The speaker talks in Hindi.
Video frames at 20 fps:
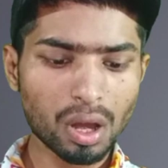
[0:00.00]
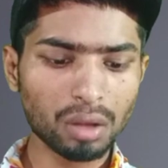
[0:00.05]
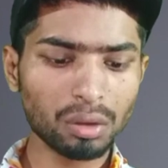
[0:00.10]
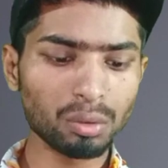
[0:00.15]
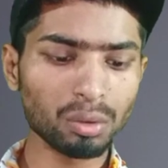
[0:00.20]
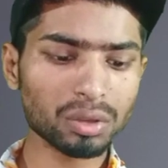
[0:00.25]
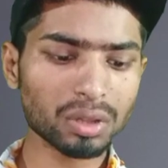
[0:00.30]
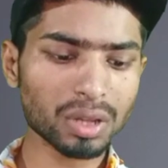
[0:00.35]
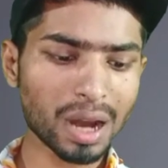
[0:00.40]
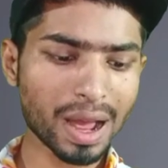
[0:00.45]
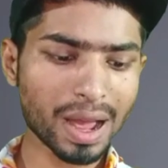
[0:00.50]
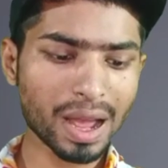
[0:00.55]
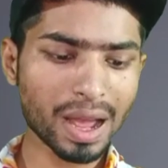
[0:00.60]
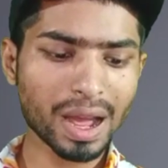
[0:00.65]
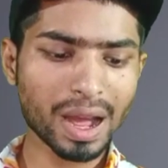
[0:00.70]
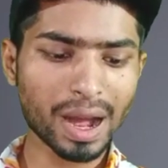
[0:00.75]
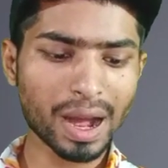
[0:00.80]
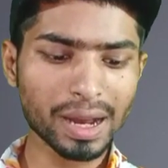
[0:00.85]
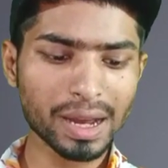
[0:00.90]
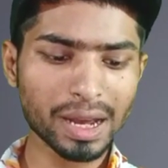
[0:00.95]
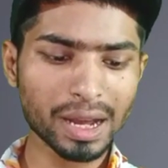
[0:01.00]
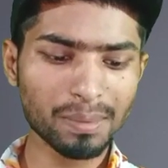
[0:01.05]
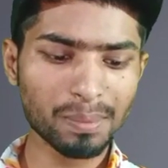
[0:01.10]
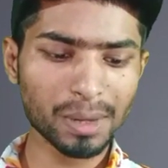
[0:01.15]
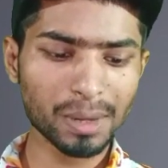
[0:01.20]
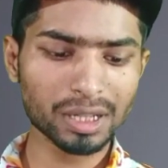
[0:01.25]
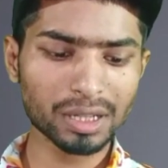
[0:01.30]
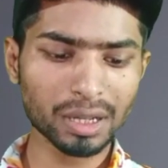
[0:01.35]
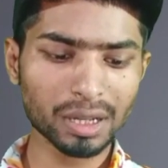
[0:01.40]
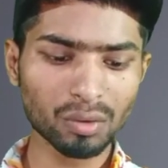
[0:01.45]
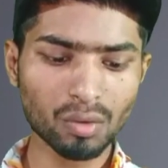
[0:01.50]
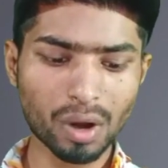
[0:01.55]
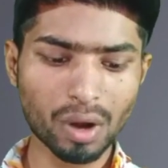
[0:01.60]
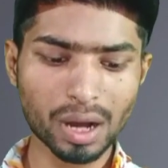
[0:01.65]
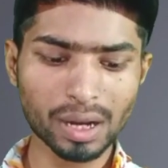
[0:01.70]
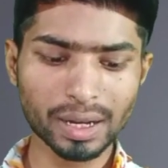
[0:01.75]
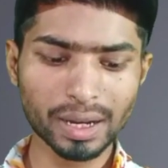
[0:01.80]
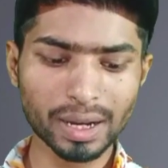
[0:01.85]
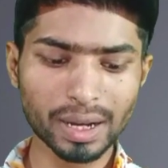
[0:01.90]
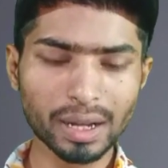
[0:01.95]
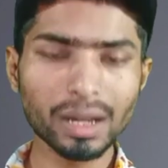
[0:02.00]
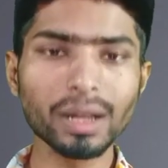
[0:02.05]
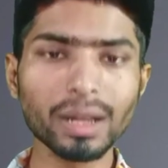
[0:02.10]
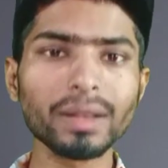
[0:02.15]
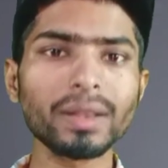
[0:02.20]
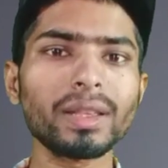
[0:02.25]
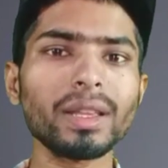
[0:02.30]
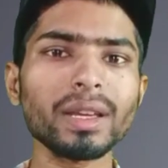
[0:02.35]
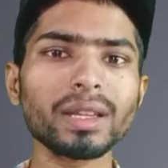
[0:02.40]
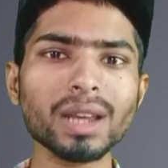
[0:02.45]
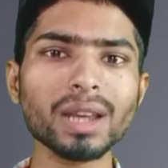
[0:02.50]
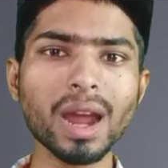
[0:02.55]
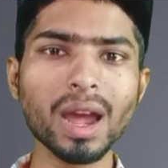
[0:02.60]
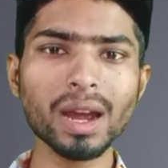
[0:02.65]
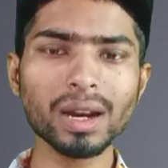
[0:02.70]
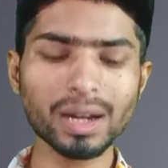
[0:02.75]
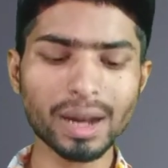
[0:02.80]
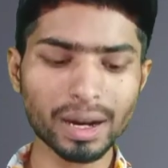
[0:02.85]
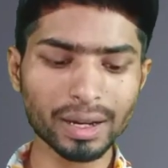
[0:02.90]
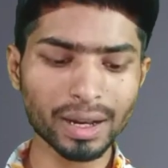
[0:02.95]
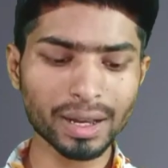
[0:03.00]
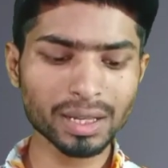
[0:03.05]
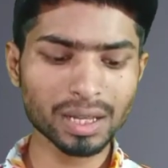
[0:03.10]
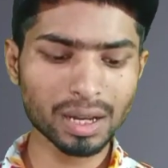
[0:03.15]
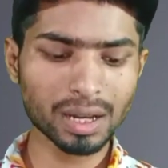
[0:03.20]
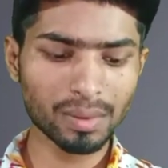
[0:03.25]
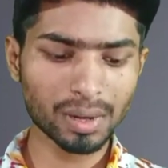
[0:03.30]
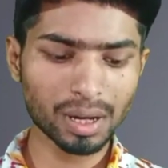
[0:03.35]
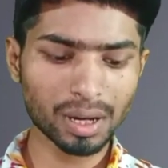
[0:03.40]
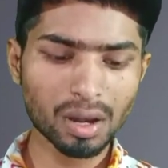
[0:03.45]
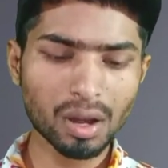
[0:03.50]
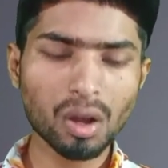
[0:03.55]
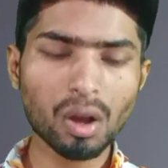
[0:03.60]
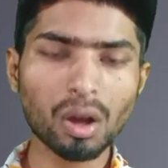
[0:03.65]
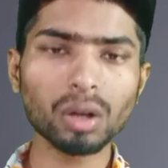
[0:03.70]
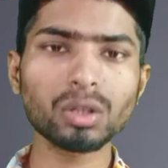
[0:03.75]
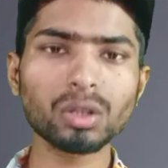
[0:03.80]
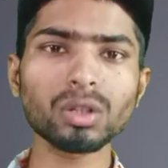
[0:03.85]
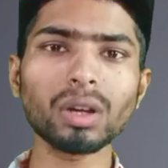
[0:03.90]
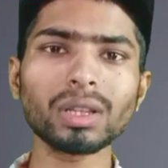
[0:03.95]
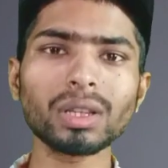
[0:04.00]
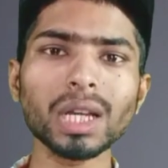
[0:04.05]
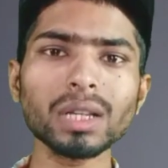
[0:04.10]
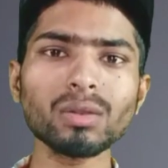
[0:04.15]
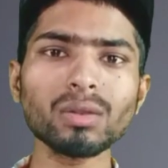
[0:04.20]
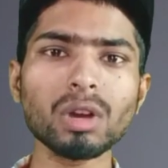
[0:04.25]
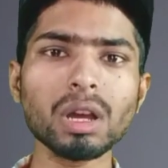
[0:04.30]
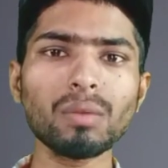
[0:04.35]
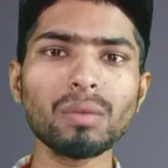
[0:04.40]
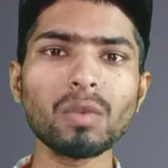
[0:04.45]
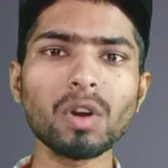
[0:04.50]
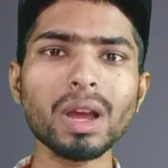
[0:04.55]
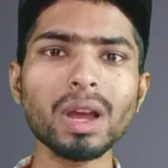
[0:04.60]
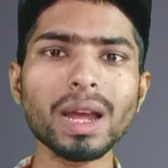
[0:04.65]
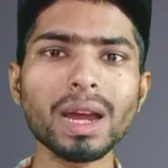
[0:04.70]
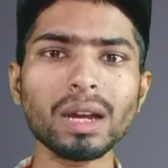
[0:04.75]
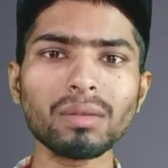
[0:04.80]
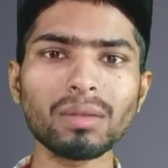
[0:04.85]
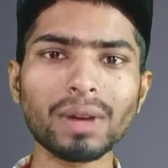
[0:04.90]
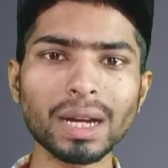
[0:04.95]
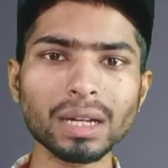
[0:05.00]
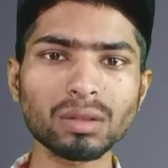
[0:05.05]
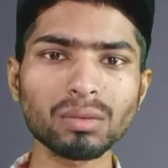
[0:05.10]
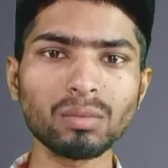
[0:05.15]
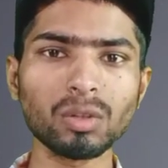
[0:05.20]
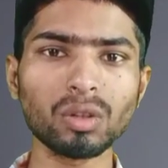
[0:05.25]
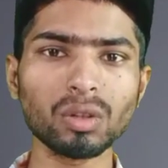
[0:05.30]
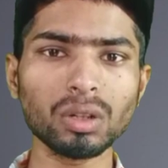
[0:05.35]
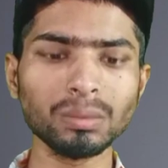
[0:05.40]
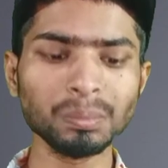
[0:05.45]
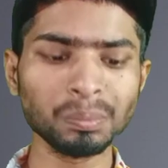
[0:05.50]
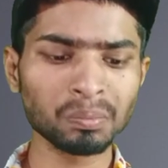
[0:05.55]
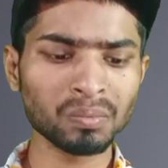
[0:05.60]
दूसरा है हाइयर पिक्चर क्वालिटी तीसरा है डाटा सेवर और चौथा जो है वो है एडवांस मोड